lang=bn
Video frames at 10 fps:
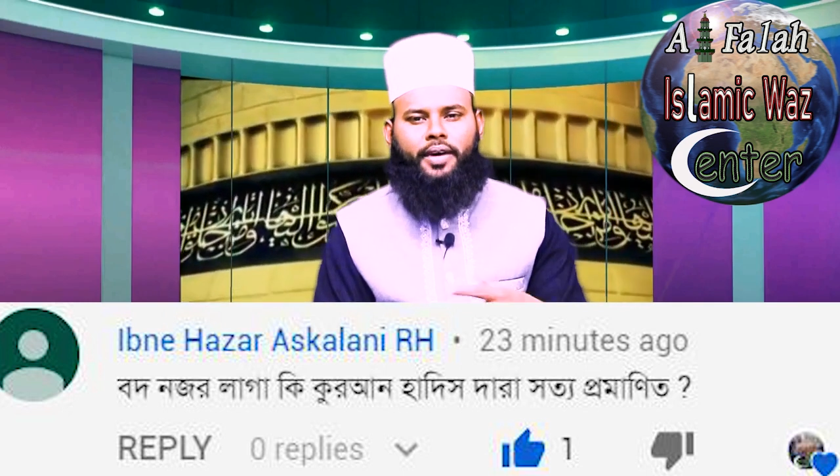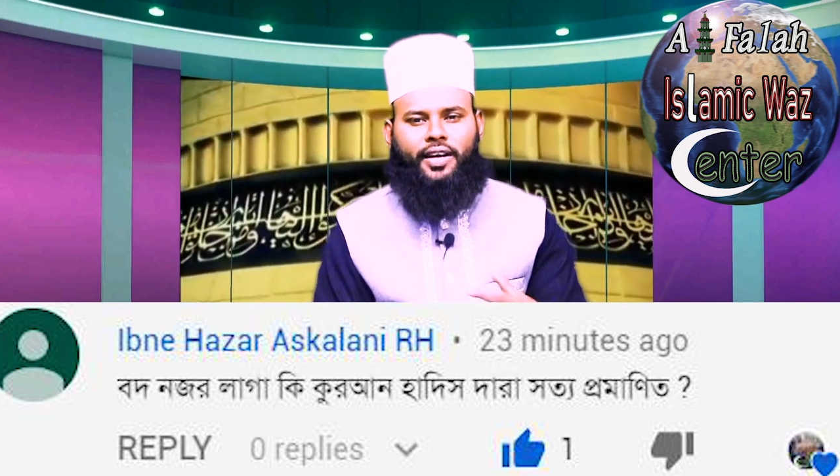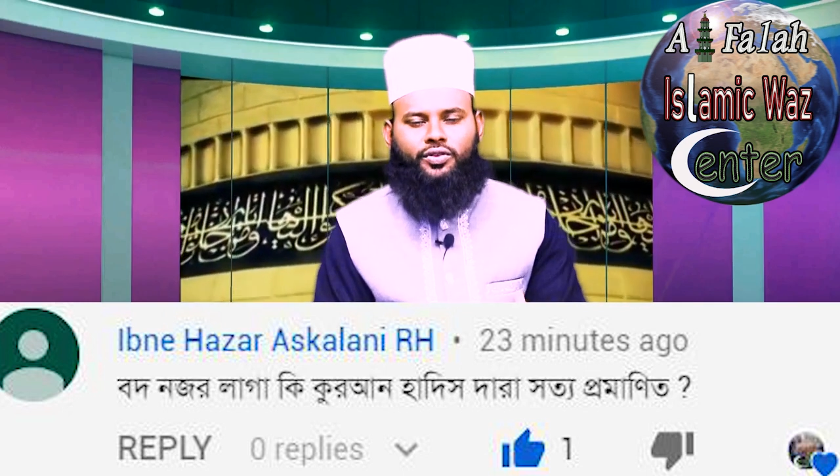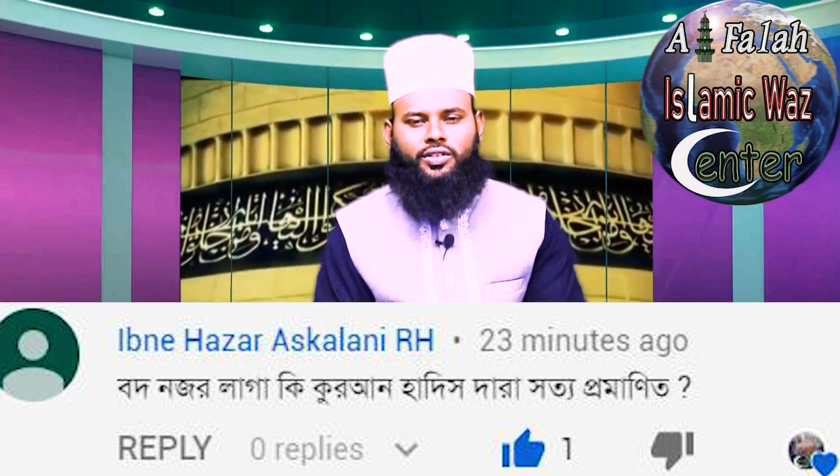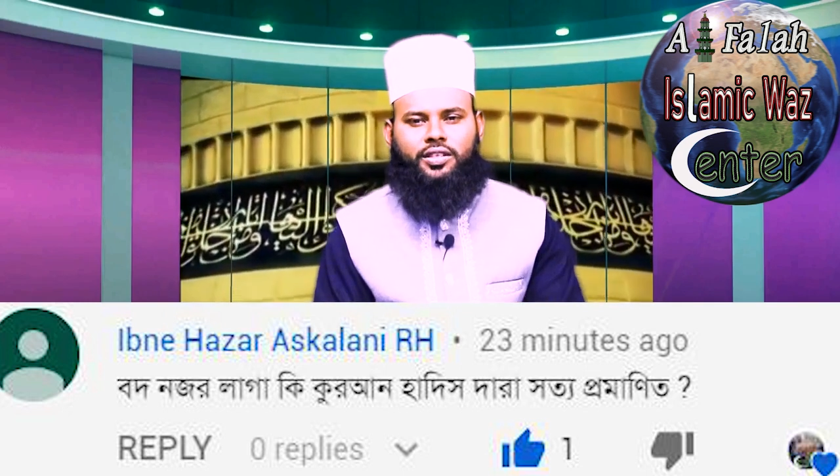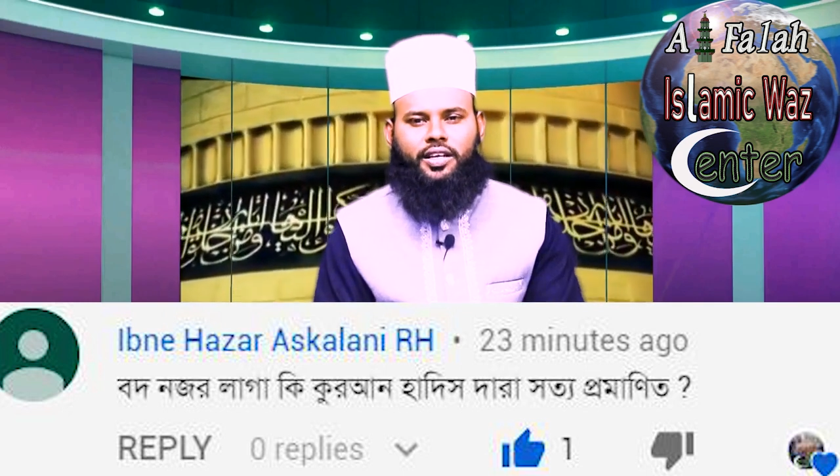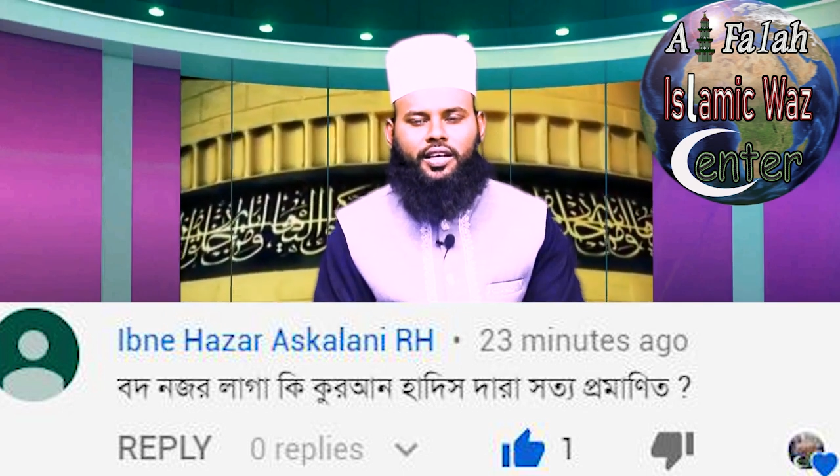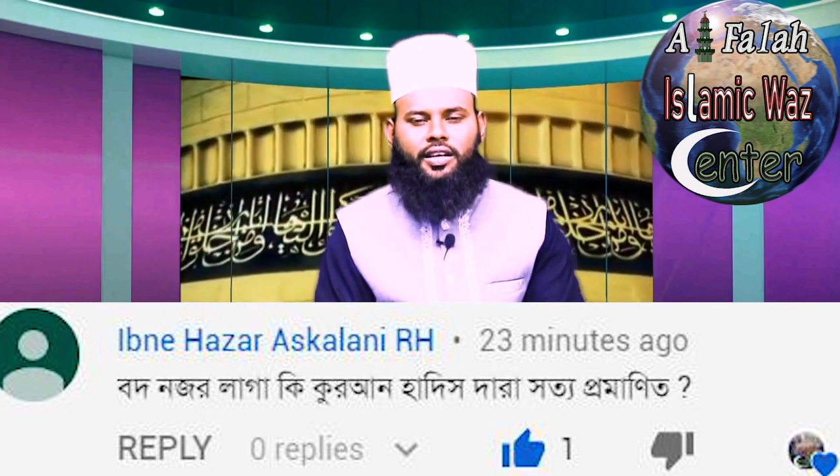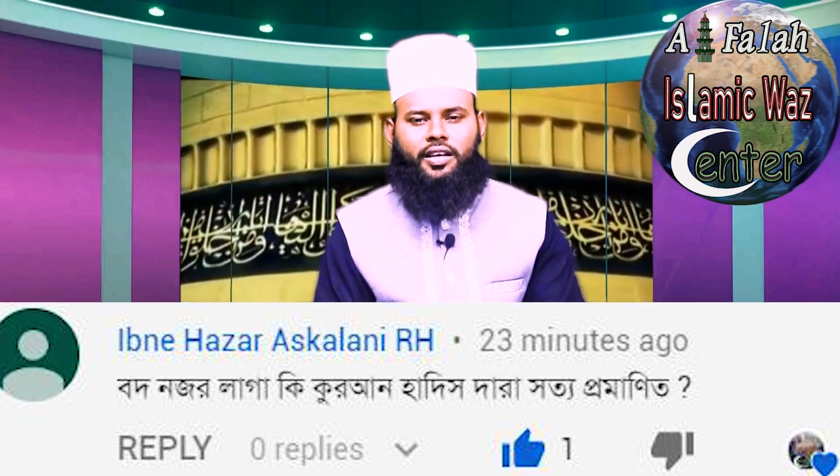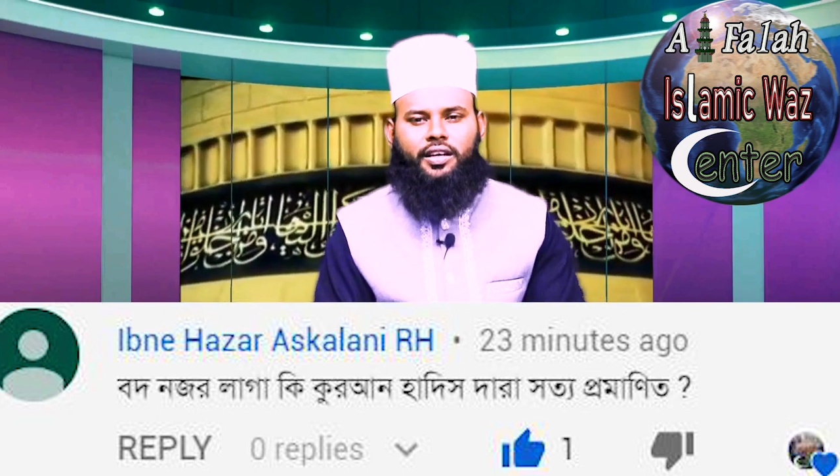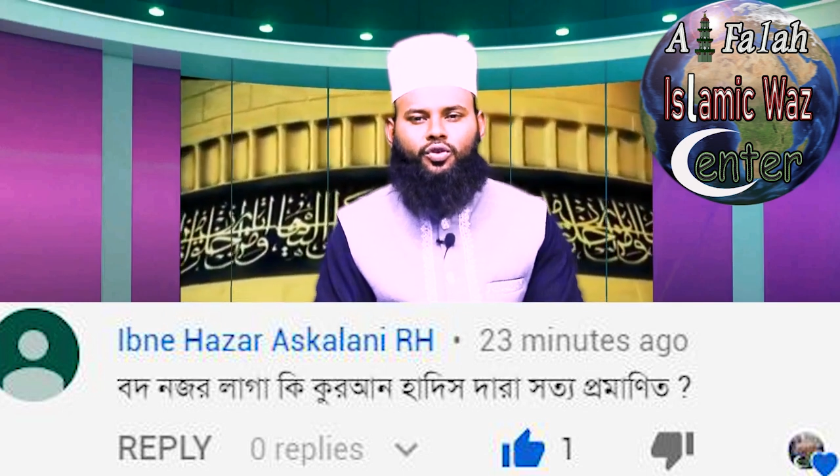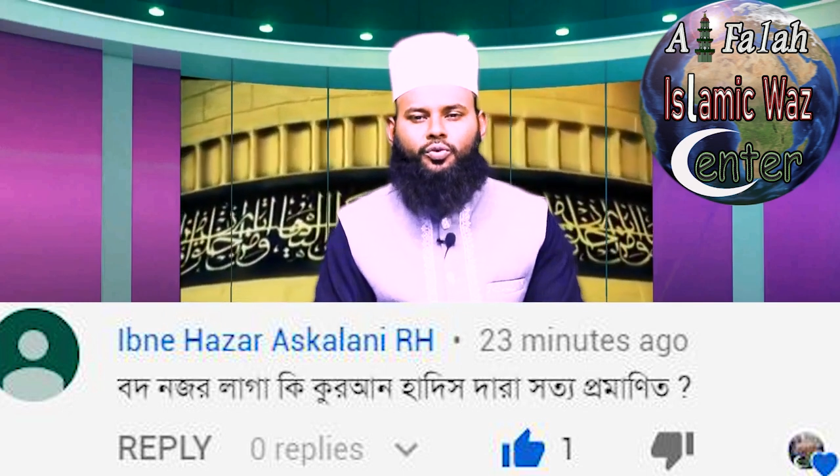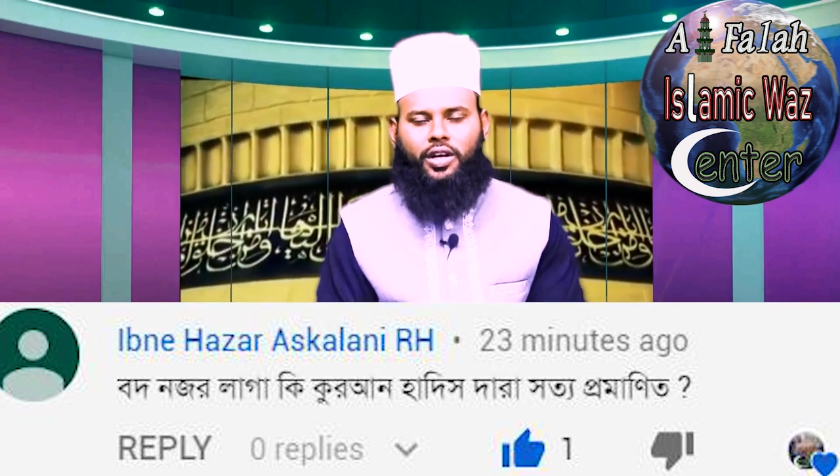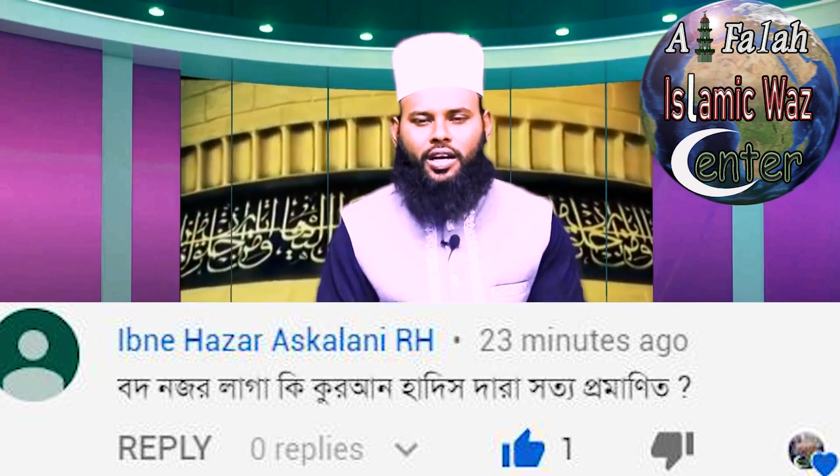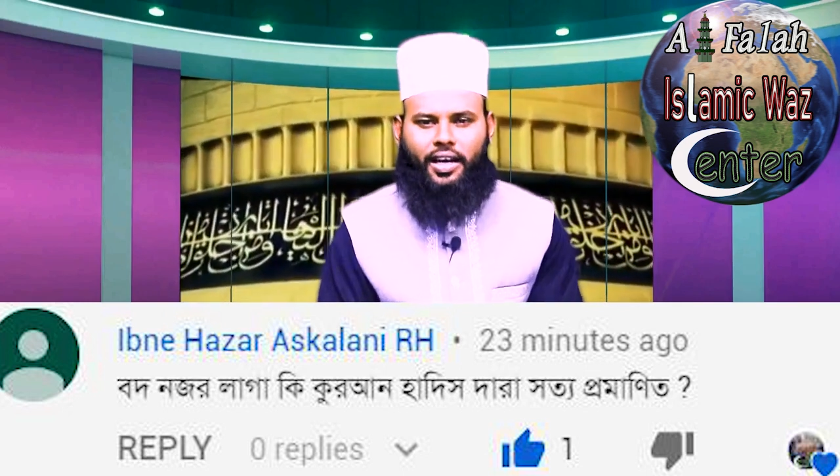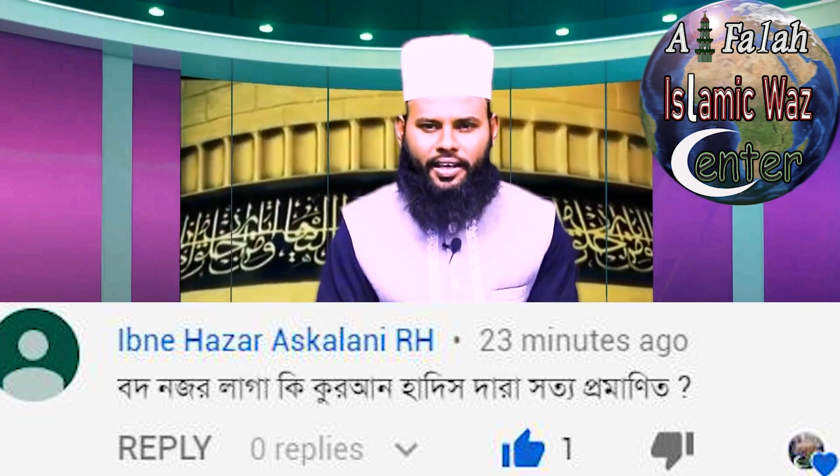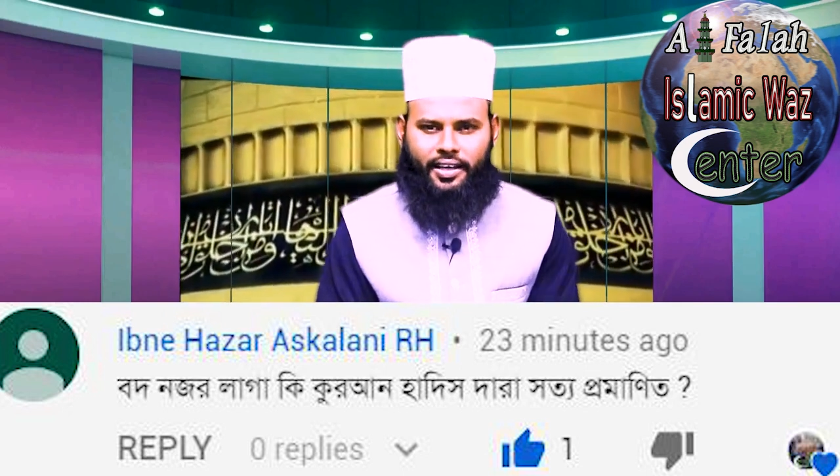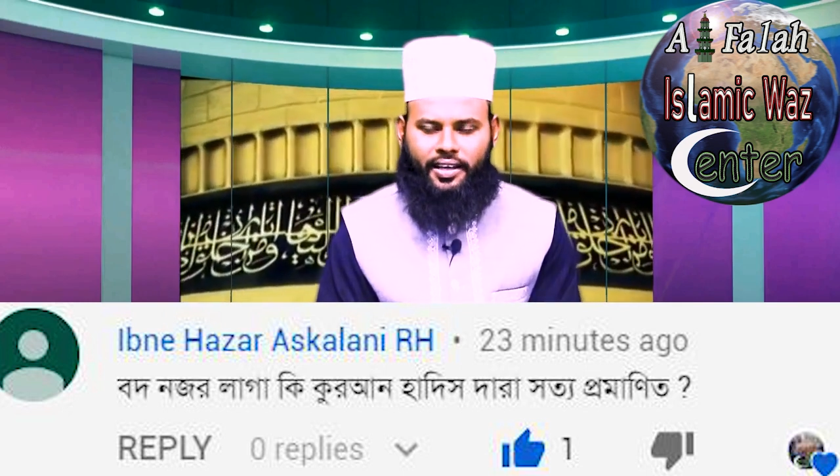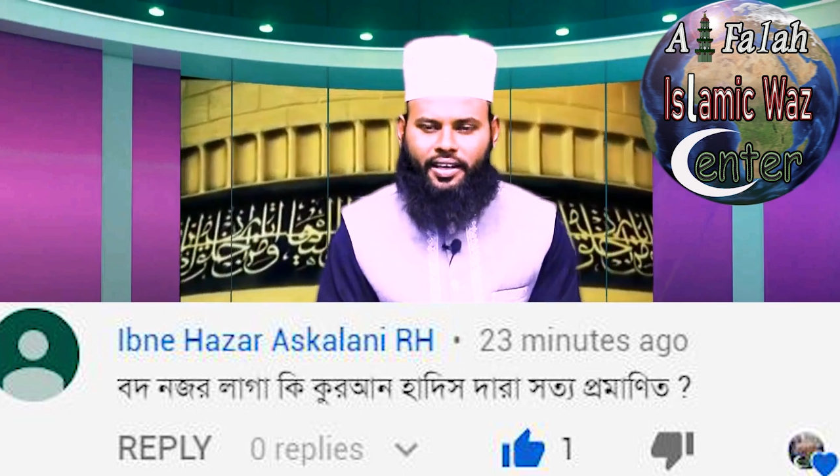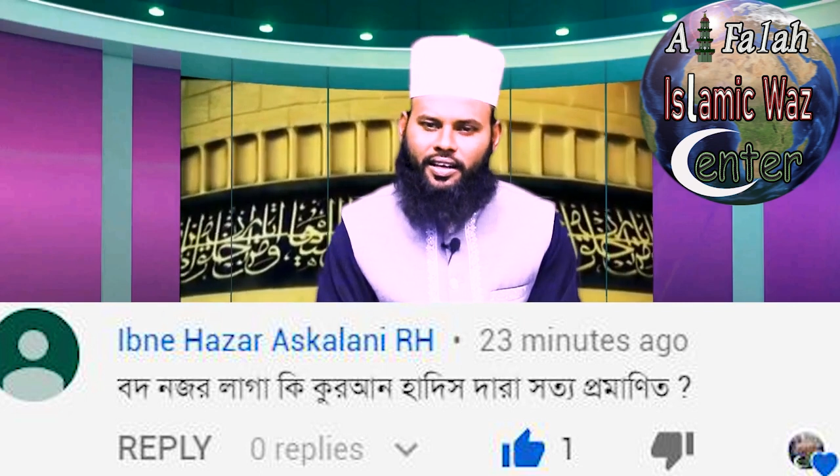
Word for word: মানুষের উপরে লাগে